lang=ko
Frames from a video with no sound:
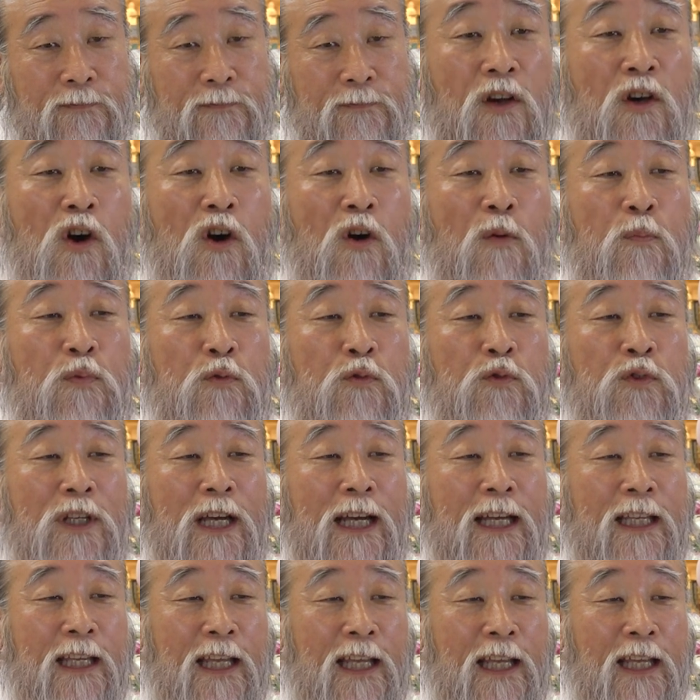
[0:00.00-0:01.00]
그
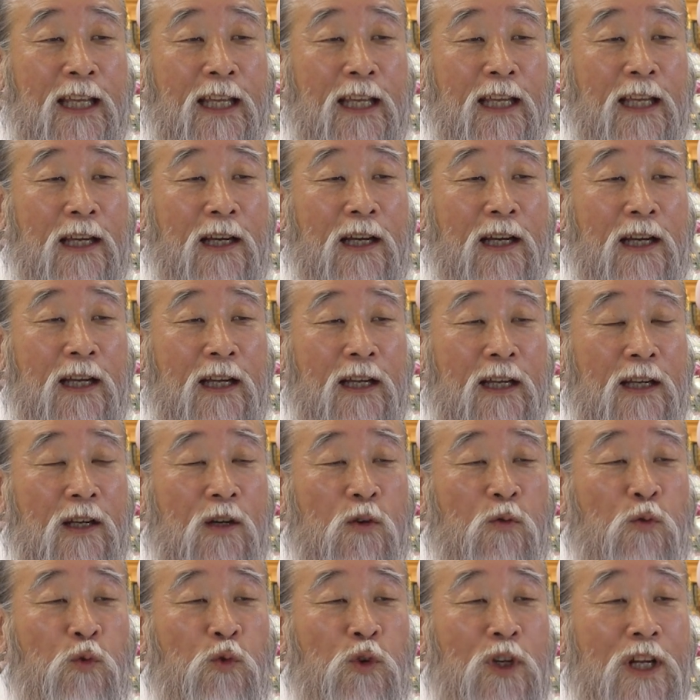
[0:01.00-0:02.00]
분야에
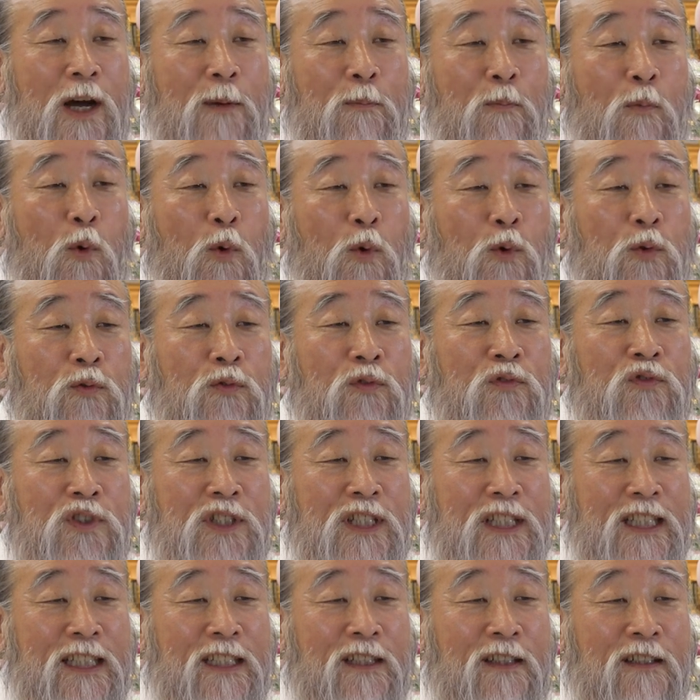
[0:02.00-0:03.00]
우리가 모르던
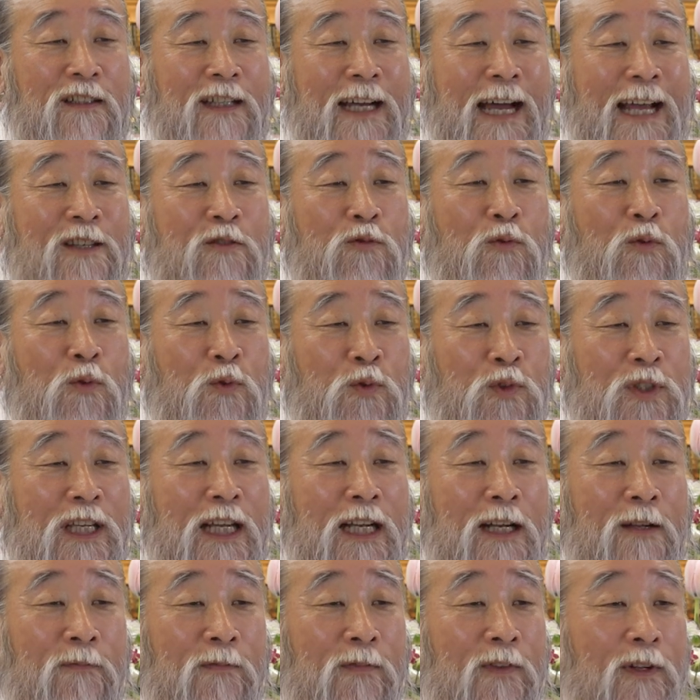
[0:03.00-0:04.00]
지식을 가져온
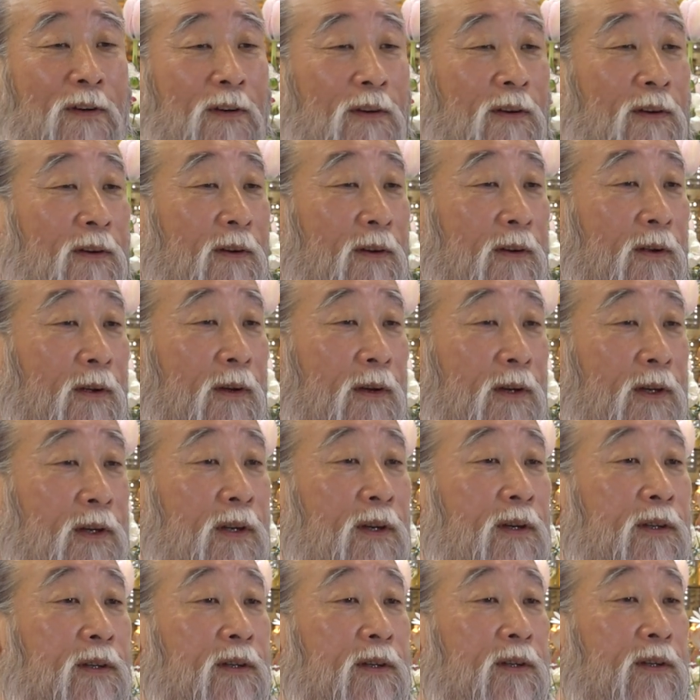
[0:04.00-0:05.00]
사람들.
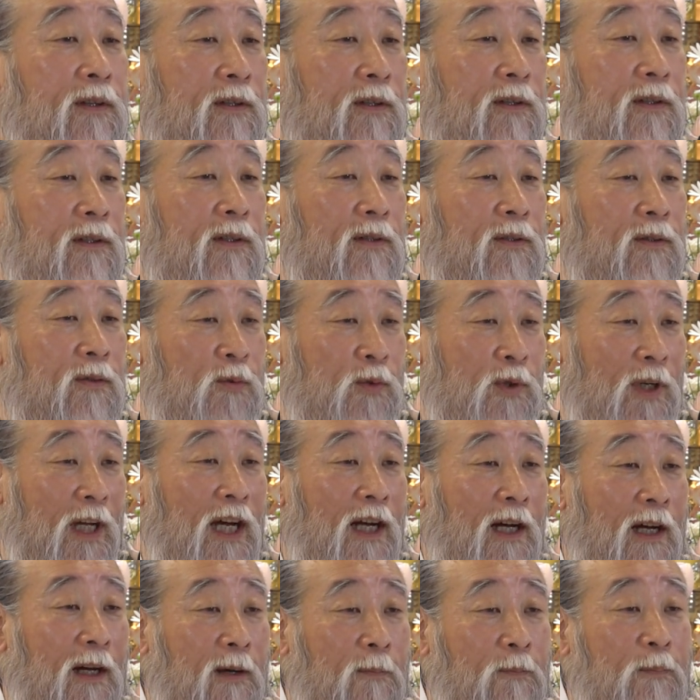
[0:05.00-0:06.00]
그런 거를
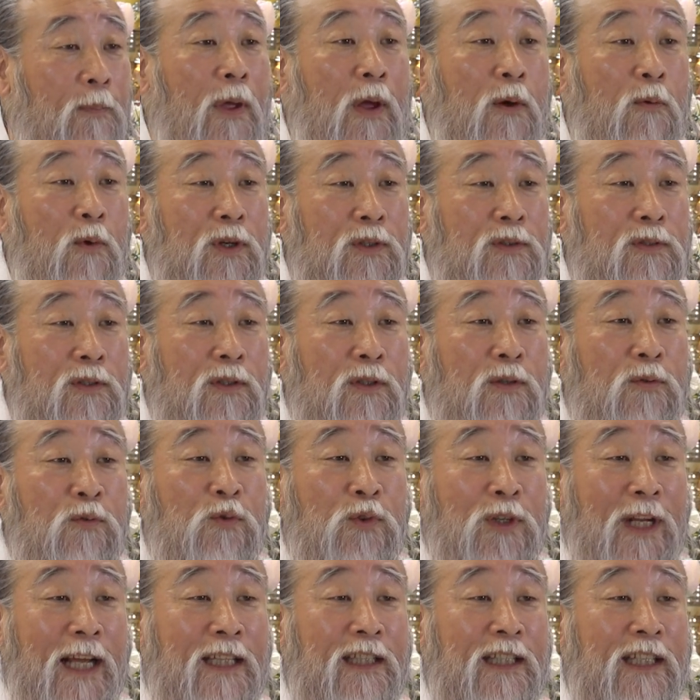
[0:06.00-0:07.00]
우리가 배워서
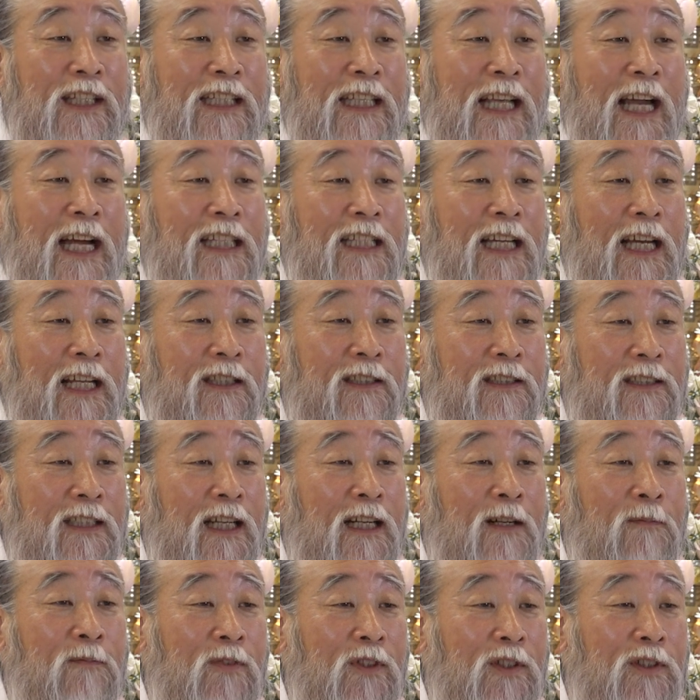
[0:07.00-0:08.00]
우리한테 이야기하는
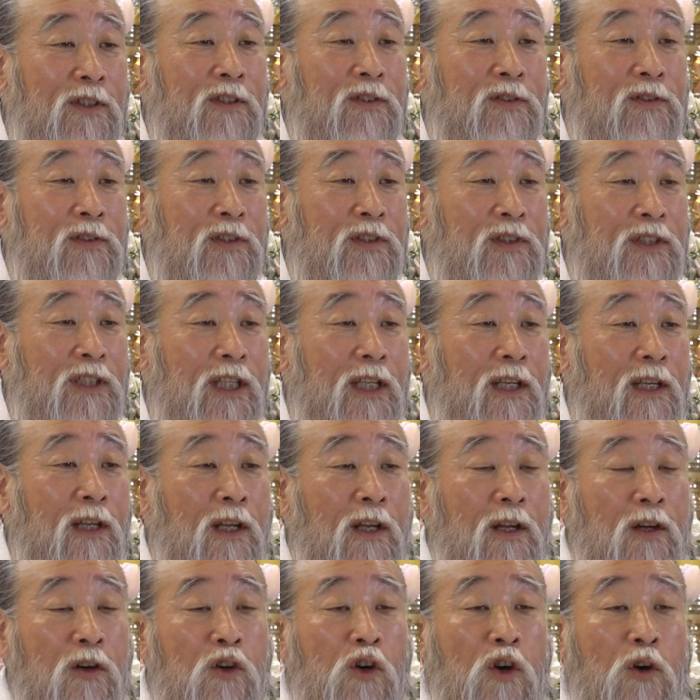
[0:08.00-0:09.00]
사람들이었었지
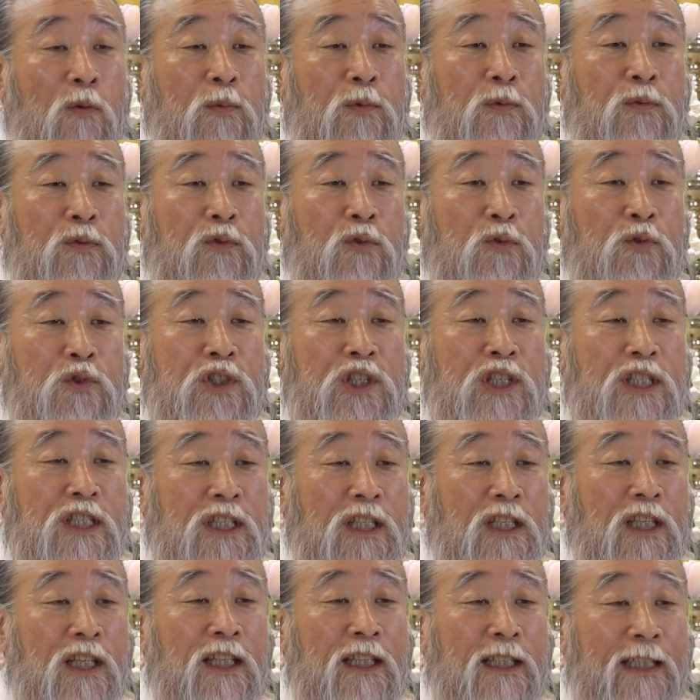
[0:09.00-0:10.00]
그분도
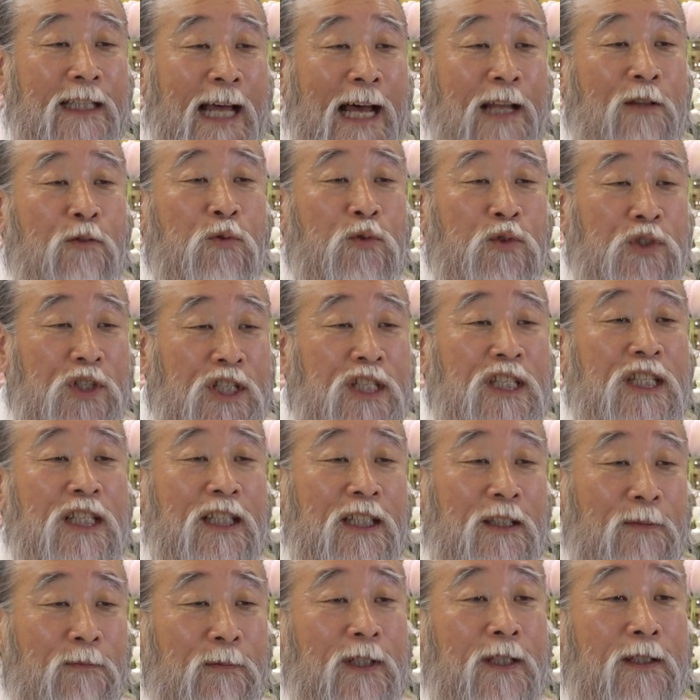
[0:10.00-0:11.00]
지식인 나도
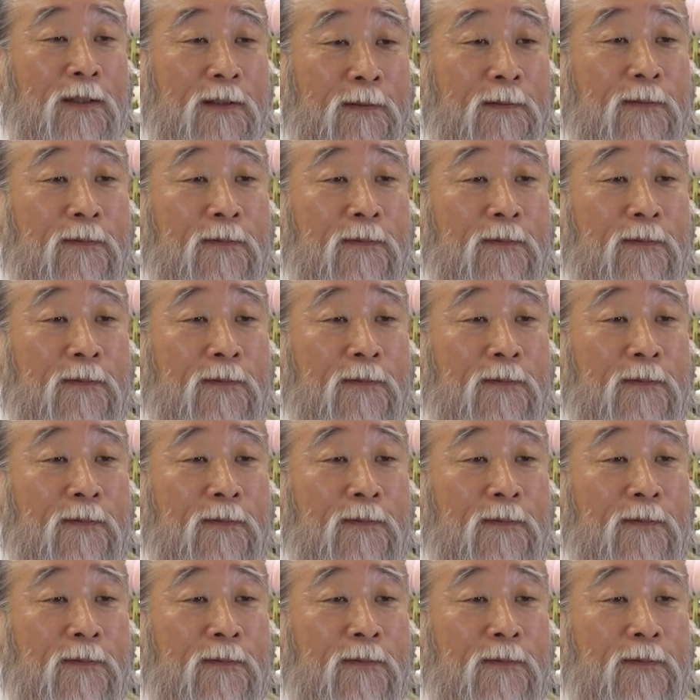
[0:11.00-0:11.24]
지식인입니다.